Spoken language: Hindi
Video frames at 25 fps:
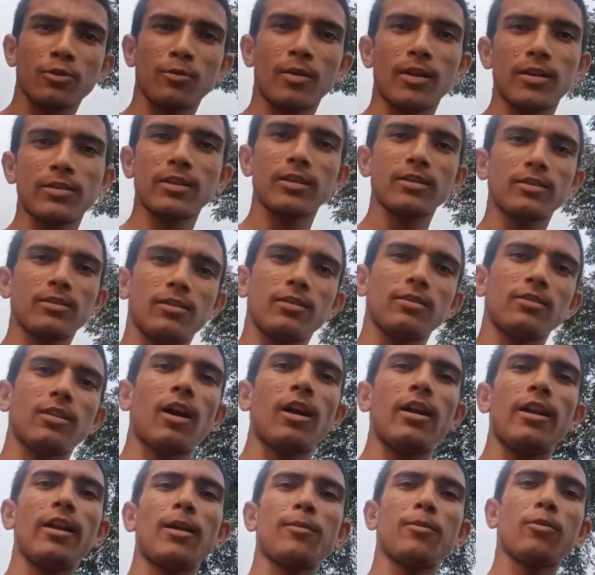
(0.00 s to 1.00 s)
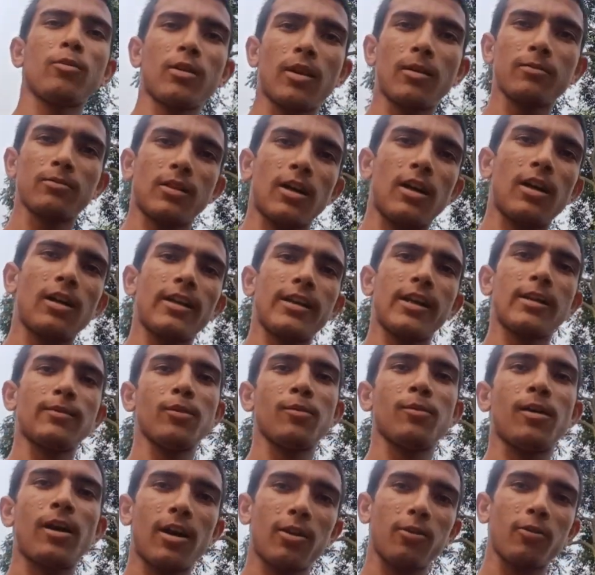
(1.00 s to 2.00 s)
सुबह से जाने का प्रोग्राम था लेकिन
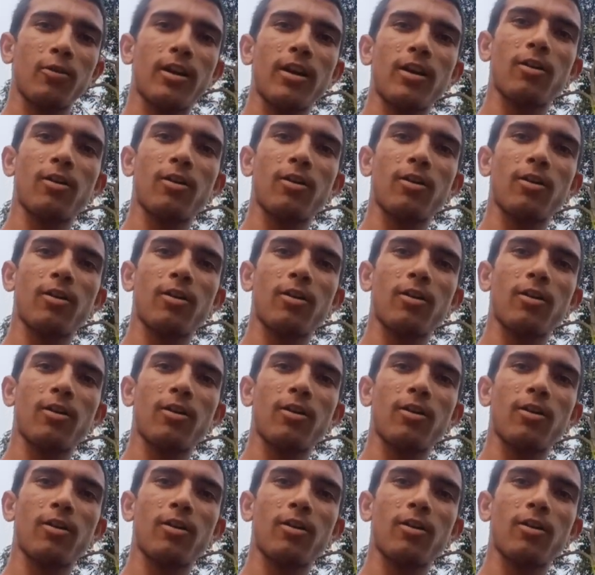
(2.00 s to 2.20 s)
बीमार हो